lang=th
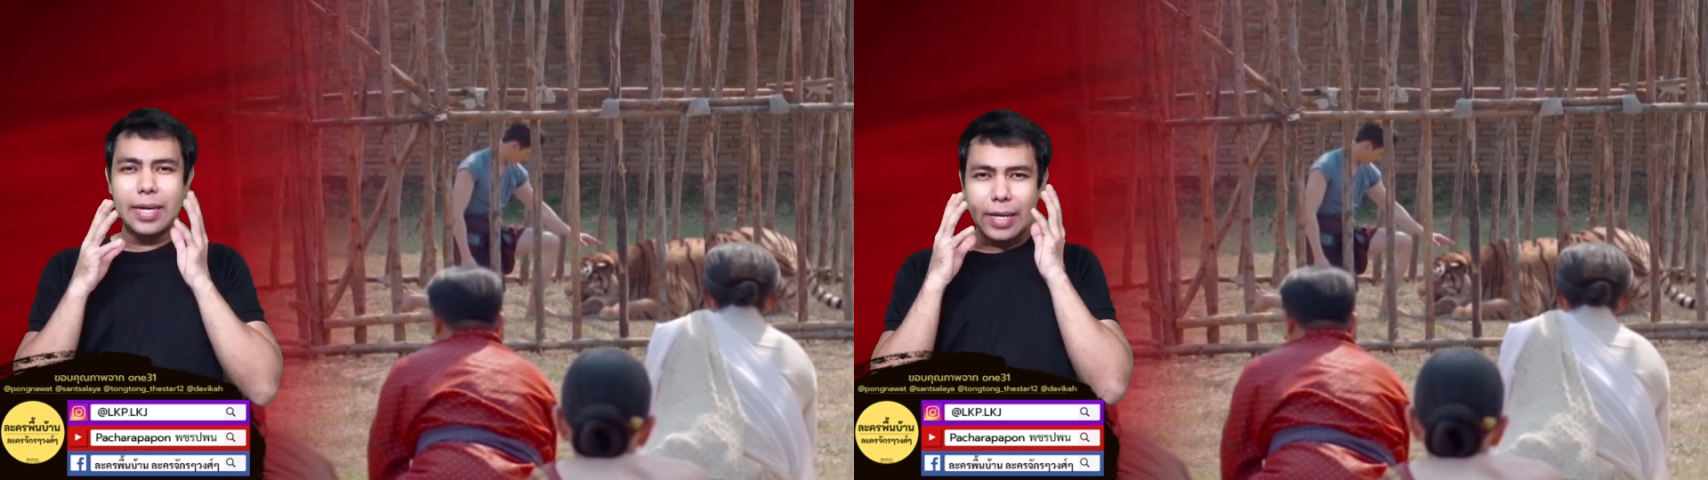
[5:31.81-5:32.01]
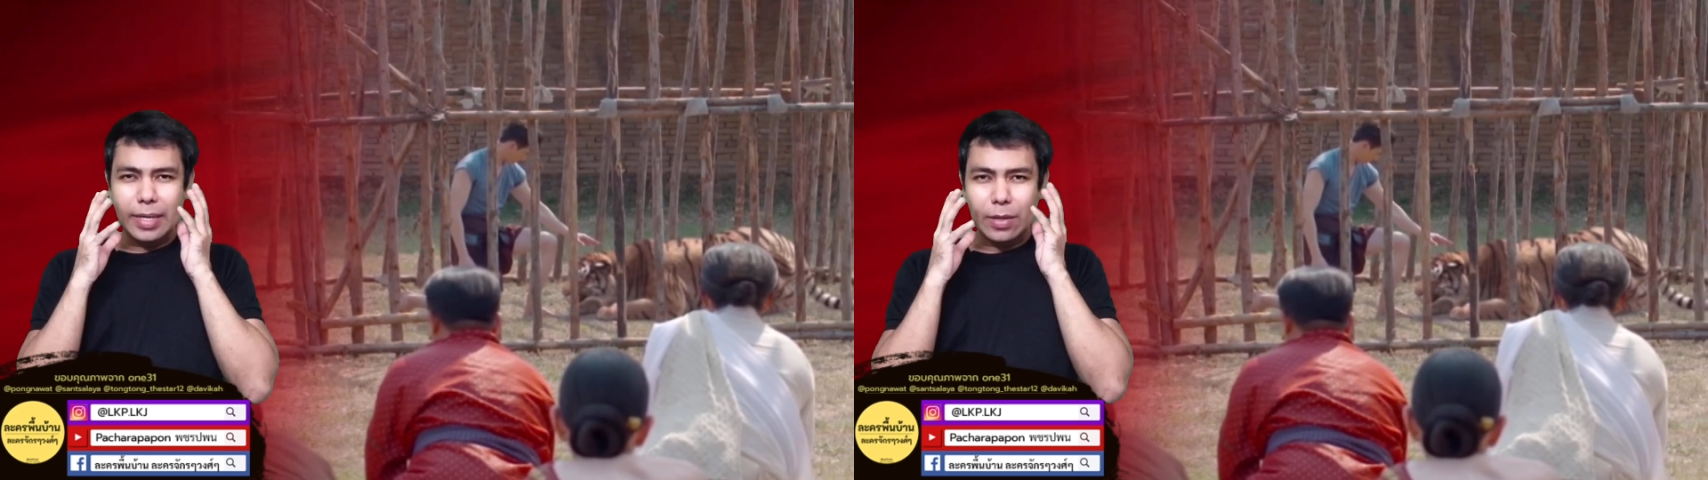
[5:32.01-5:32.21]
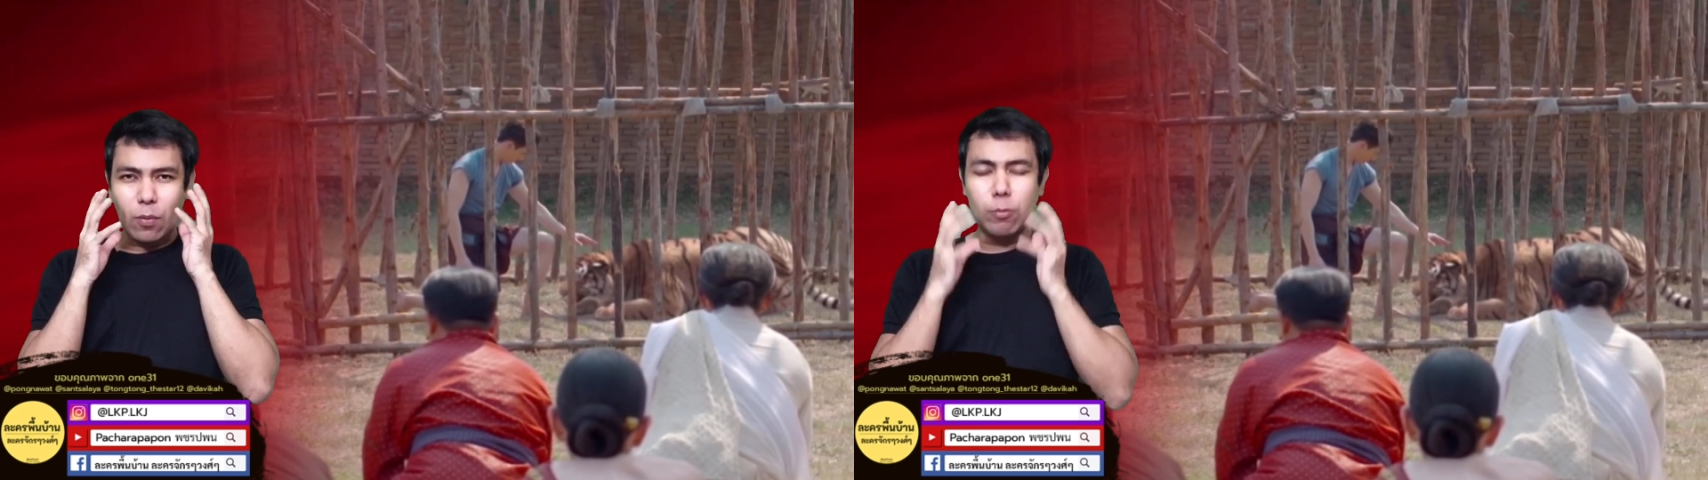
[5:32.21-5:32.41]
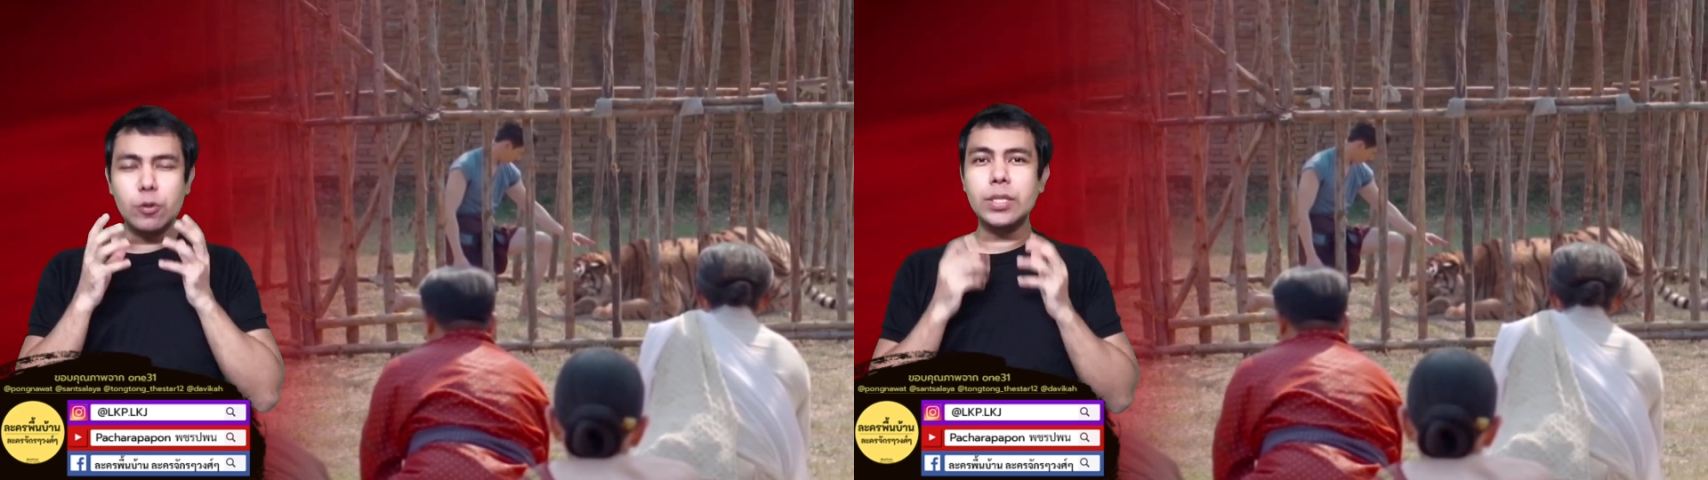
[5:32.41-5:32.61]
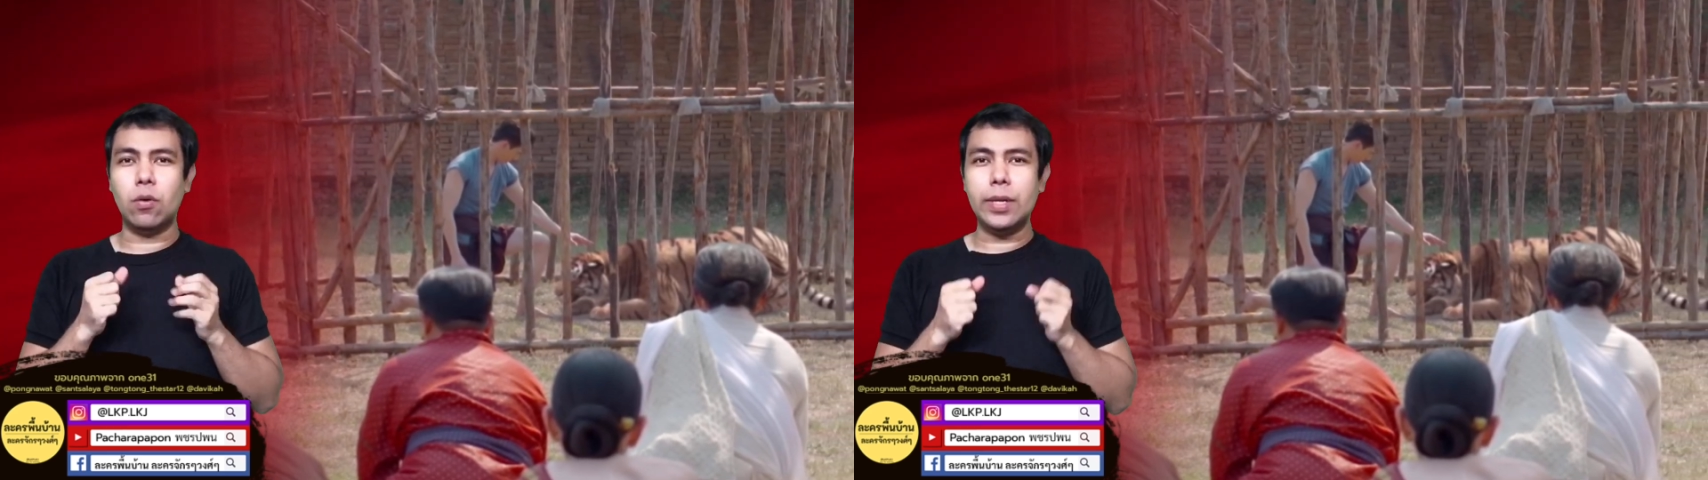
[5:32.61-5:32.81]
ในความ
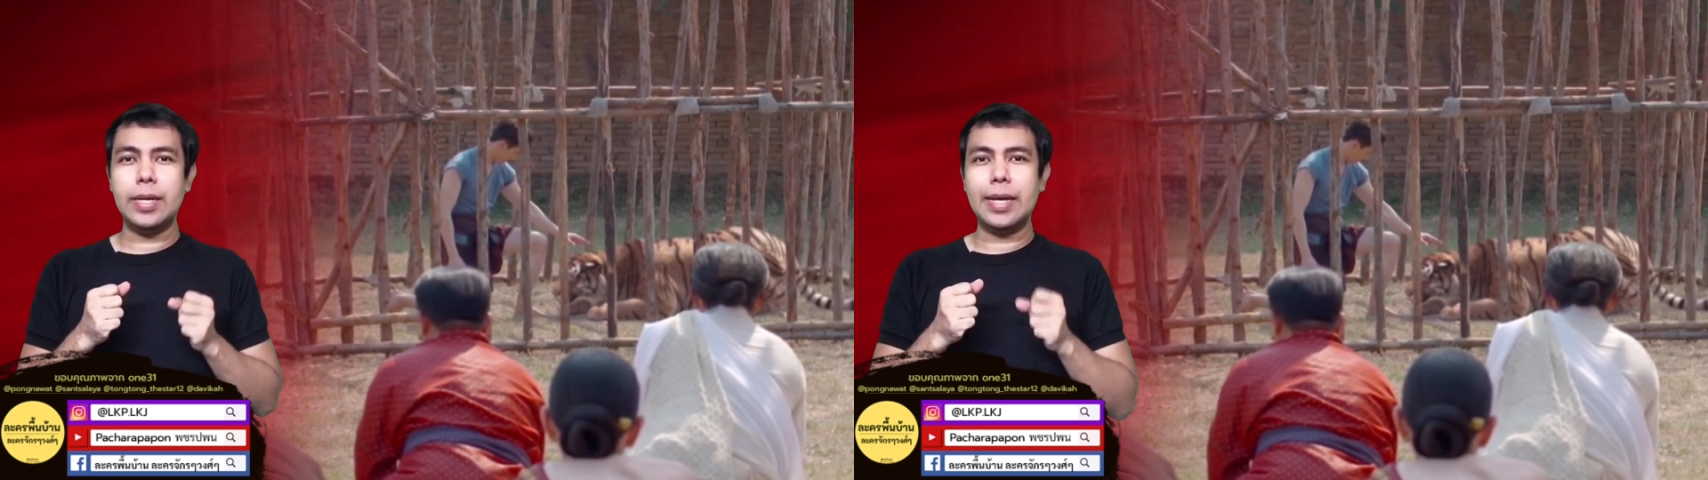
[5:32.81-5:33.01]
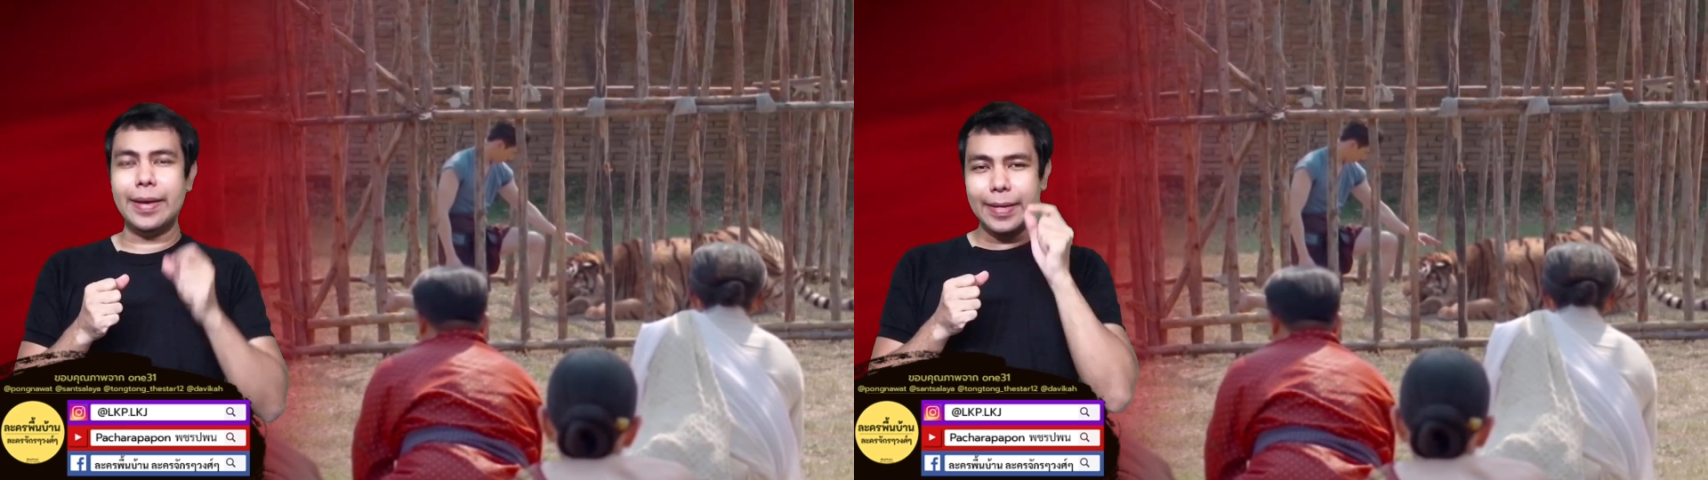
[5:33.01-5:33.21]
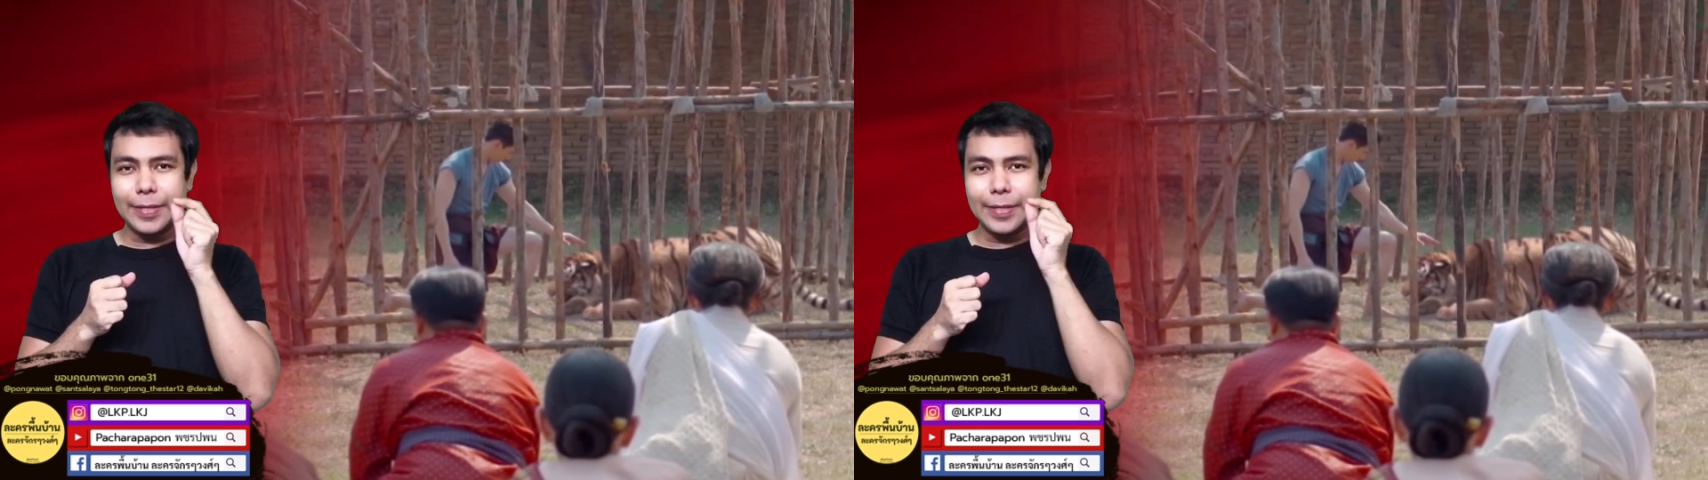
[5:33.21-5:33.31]
รู้สึกของดินเนี่ย